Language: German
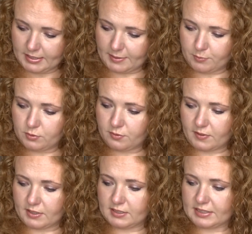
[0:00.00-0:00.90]
Ja, und
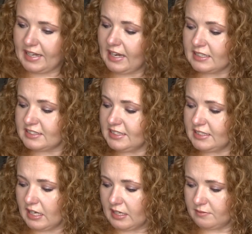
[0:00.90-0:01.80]
zwar
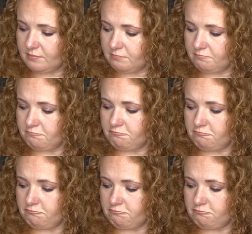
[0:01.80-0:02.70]
Keratina
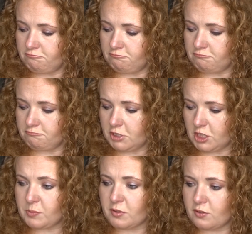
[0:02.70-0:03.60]
ich
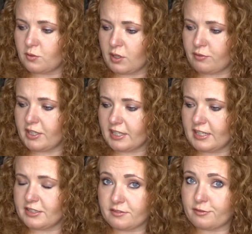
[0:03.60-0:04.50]
glaube, das ist sogar von der
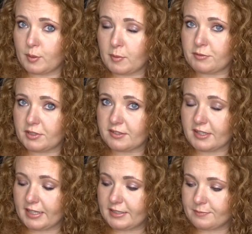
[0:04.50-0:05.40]
gleichen Firma wie das
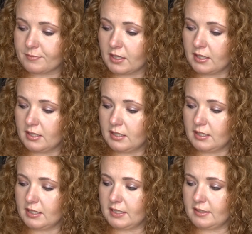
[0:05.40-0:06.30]
eine,
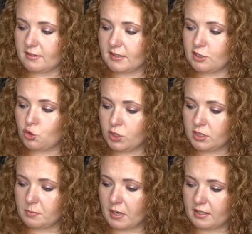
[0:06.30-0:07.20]
ist das ein
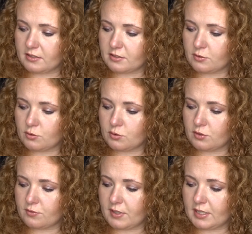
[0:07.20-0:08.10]
Treatment.
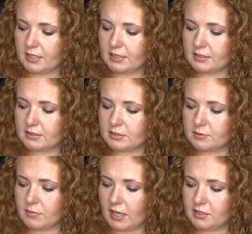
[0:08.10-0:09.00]
Und zwar
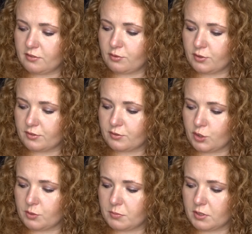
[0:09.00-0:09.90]
ähm,
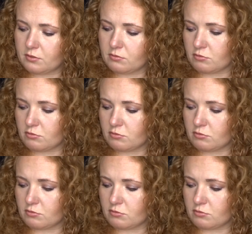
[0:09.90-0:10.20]
Antifrizz-Treatment.